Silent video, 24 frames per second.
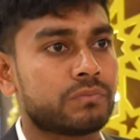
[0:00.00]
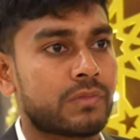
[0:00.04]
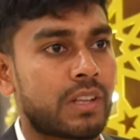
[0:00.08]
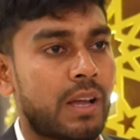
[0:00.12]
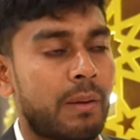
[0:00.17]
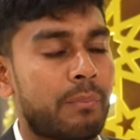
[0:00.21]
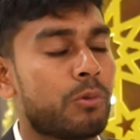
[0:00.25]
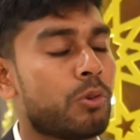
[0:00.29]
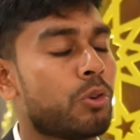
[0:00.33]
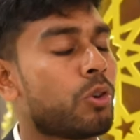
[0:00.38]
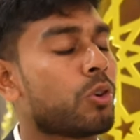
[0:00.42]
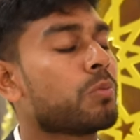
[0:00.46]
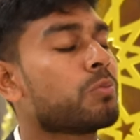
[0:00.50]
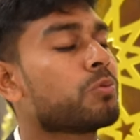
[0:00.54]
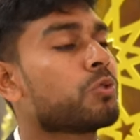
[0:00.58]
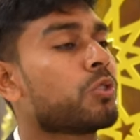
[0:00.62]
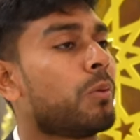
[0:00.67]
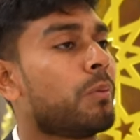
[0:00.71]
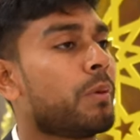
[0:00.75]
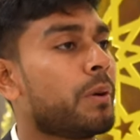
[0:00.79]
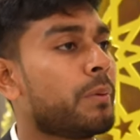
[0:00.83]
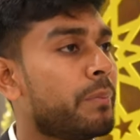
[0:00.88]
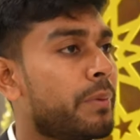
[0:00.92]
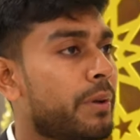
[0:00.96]
আমি ওরকম
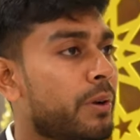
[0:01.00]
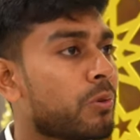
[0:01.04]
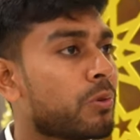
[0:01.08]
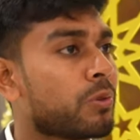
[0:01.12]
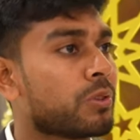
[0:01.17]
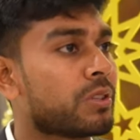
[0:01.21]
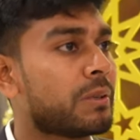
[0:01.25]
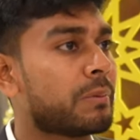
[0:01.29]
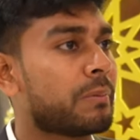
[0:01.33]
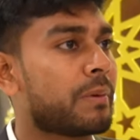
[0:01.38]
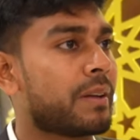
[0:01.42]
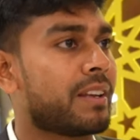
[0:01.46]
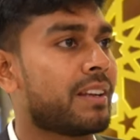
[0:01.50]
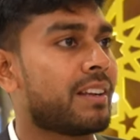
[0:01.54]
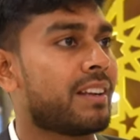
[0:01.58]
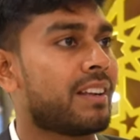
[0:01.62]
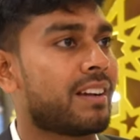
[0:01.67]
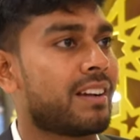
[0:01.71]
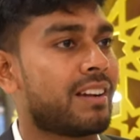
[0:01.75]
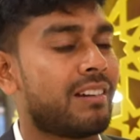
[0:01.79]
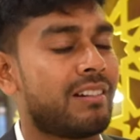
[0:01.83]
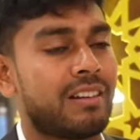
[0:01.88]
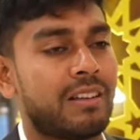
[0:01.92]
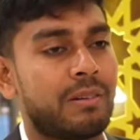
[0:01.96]
সময় বেরো করতে পারি
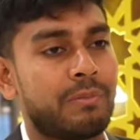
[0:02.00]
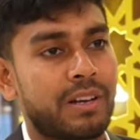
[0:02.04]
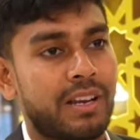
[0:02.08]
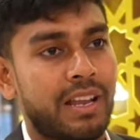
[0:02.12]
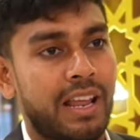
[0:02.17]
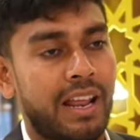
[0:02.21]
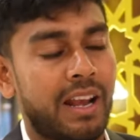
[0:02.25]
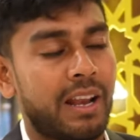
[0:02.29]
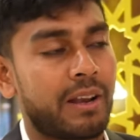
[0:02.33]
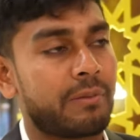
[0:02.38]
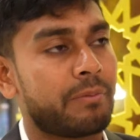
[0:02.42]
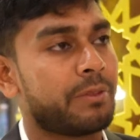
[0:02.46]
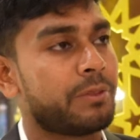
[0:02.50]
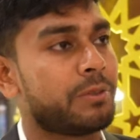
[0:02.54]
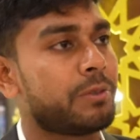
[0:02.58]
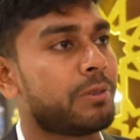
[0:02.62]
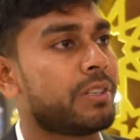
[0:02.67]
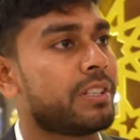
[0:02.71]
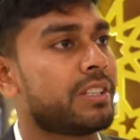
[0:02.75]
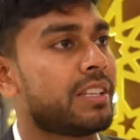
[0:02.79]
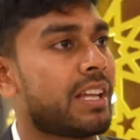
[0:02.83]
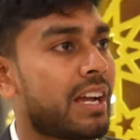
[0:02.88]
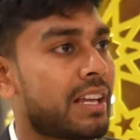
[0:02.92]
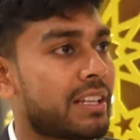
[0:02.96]
না কারণ আমার খেলার
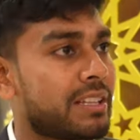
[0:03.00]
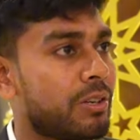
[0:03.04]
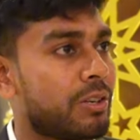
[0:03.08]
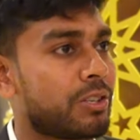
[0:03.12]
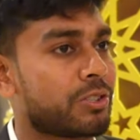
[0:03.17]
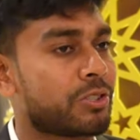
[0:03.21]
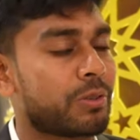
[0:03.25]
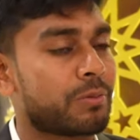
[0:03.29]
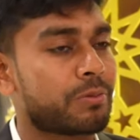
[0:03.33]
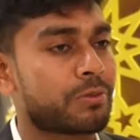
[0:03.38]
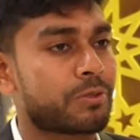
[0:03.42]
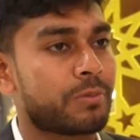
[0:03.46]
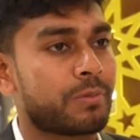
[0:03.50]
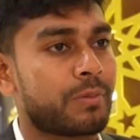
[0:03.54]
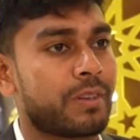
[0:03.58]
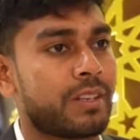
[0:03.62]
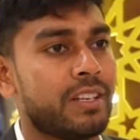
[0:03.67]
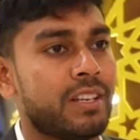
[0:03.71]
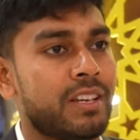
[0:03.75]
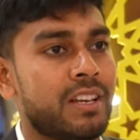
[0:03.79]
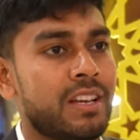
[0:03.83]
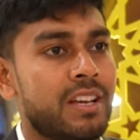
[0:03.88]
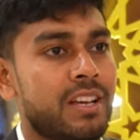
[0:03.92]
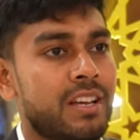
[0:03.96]
ভিতরেই থাকতে হয় সব
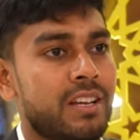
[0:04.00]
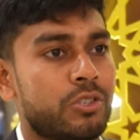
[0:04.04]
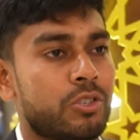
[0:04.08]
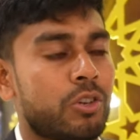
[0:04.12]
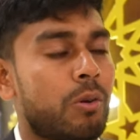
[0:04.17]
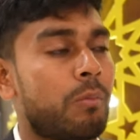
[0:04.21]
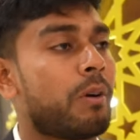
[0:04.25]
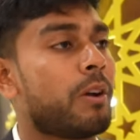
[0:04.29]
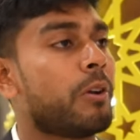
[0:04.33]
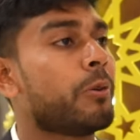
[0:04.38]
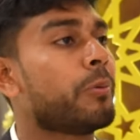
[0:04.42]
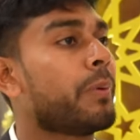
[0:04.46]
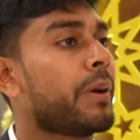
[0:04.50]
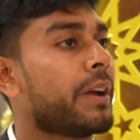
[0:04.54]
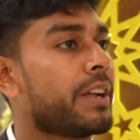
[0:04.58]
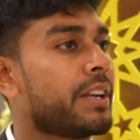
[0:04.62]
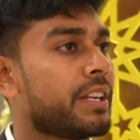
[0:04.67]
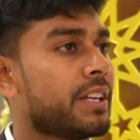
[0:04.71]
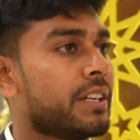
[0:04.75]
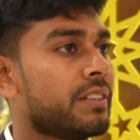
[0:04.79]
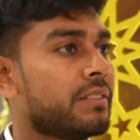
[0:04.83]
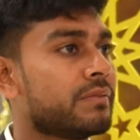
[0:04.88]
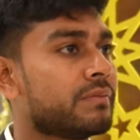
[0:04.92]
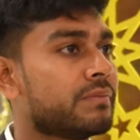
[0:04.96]
সময় সময়ও পাই
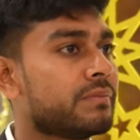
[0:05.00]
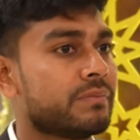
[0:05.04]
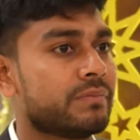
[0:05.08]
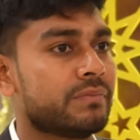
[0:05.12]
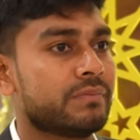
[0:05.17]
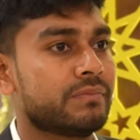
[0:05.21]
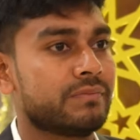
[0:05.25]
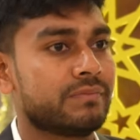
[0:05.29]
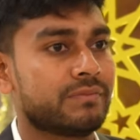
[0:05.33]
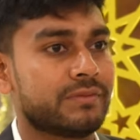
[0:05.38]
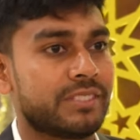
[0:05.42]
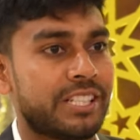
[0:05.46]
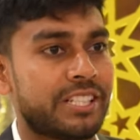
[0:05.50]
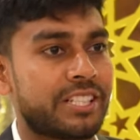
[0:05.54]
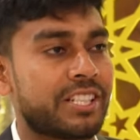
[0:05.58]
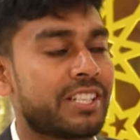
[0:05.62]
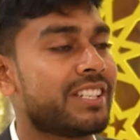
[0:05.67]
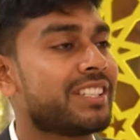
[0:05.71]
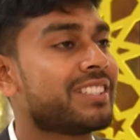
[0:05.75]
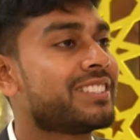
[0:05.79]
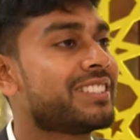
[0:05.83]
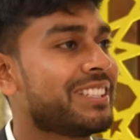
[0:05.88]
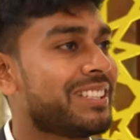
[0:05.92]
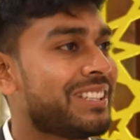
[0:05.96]
না এটা
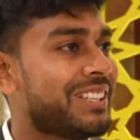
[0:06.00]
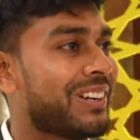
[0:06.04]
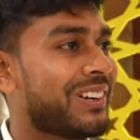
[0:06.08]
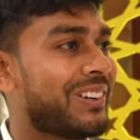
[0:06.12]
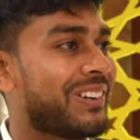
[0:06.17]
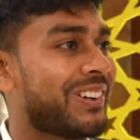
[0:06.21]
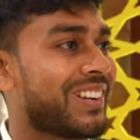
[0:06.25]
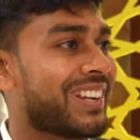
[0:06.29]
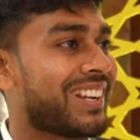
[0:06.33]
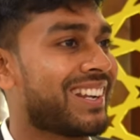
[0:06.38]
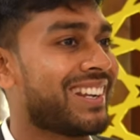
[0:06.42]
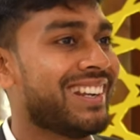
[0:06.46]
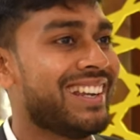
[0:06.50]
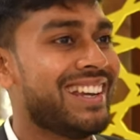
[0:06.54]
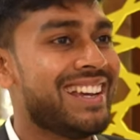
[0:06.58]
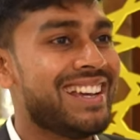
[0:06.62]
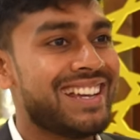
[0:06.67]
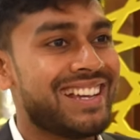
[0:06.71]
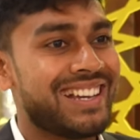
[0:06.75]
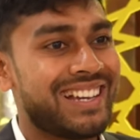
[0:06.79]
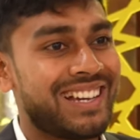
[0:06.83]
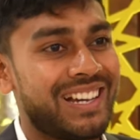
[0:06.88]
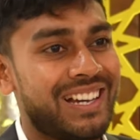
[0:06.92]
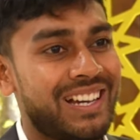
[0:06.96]
নিয়ে চিন্তা করার
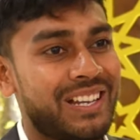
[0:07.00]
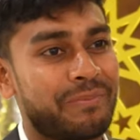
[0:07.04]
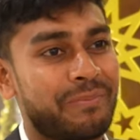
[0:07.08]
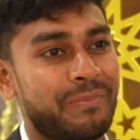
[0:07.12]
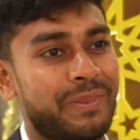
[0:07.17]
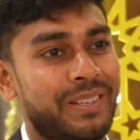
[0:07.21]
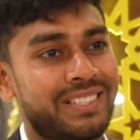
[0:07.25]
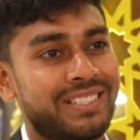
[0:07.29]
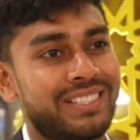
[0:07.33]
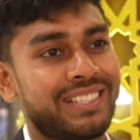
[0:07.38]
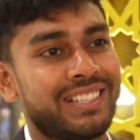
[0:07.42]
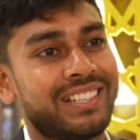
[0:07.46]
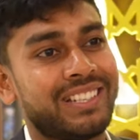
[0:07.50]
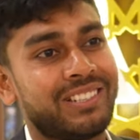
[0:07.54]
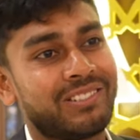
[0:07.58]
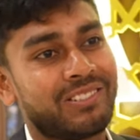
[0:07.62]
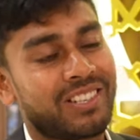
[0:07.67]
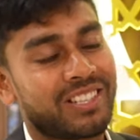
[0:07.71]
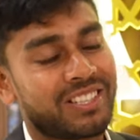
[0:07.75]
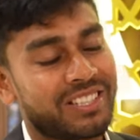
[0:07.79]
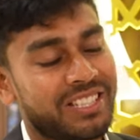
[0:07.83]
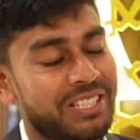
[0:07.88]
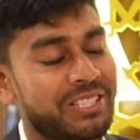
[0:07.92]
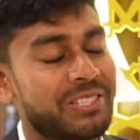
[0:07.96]
আর বেসিকলি
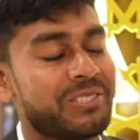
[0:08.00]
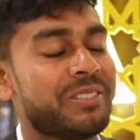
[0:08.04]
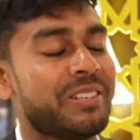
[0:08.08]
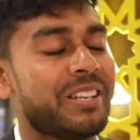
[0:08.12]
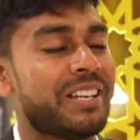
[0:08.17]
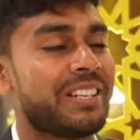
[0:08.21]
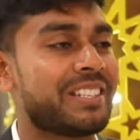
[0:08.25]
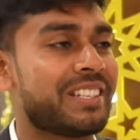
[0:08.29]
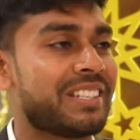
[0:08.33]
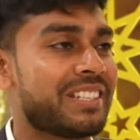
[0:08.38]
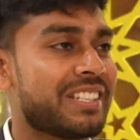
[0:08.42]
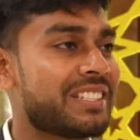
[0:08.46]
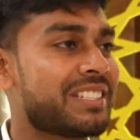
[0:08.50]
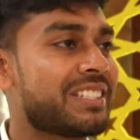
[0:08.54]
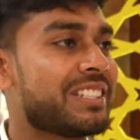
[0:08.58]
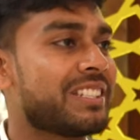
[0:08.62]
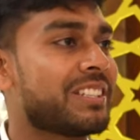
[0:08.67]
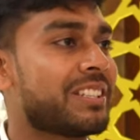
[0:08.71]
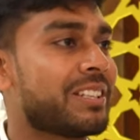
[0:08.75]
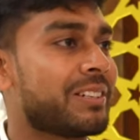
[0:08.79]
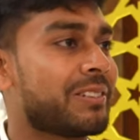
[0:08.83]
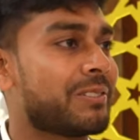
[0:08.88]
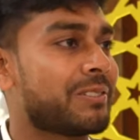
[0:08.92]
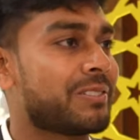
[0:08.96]
ওনার তিনজনই এটা নিয়ে
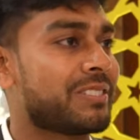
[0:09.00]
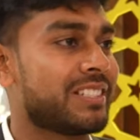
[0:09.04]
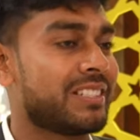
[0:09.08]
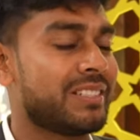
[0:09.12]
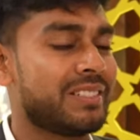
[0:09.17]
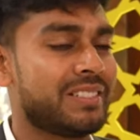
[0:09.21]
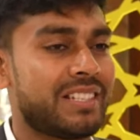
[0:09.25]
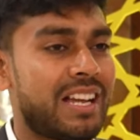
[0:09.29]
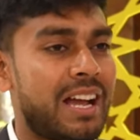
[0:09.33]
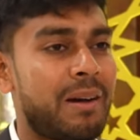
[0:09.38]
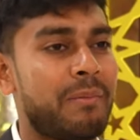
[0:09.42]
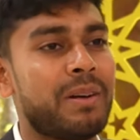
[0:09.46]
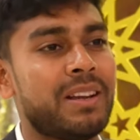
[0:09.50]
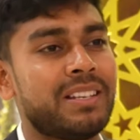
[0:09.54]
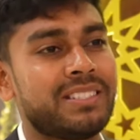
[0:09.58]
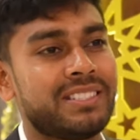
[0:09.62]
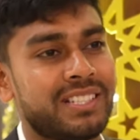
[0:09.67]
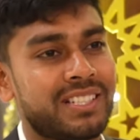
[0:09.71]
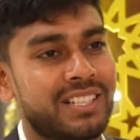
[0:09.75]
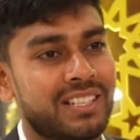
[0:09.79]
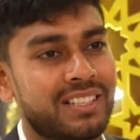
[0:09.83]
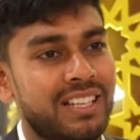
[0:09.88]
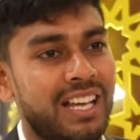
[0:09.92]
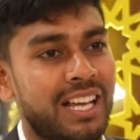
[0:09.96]
চিন্তা করছে আমার
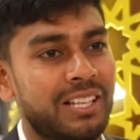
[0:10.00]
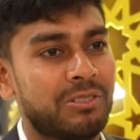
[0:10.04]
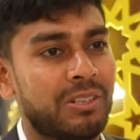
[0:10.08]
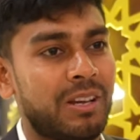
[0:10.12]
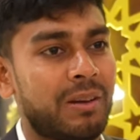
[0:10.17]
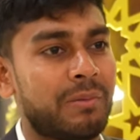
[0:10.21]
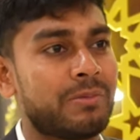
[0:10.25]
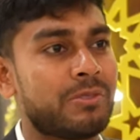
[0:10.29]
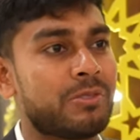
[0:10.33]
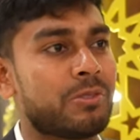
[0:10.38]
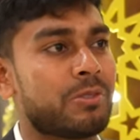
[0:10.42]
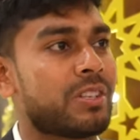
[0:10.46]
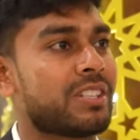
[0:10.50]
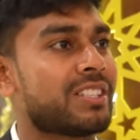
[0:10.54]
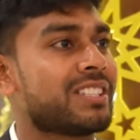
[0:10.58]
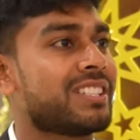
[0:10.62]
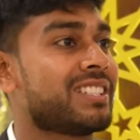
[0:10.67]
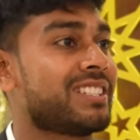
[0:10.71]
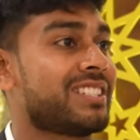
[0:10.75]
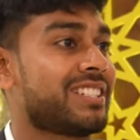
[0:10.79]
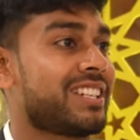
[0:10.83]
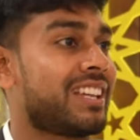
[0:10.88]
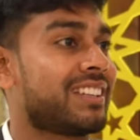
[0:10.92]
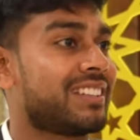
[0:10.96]
যেটা দায়িত্ব আমি
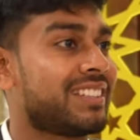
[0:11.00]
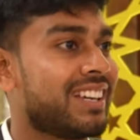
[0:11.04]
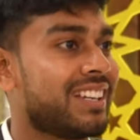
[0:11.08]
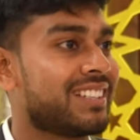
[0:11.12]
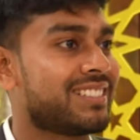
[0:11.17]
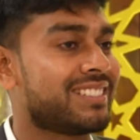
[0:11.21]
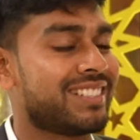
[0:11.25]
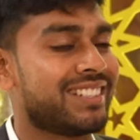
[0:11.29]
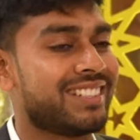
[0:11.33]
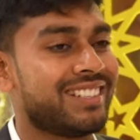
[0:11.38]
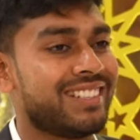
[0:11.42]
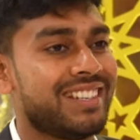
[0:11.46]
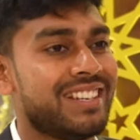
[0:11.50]
ওনাদের সাথে আছি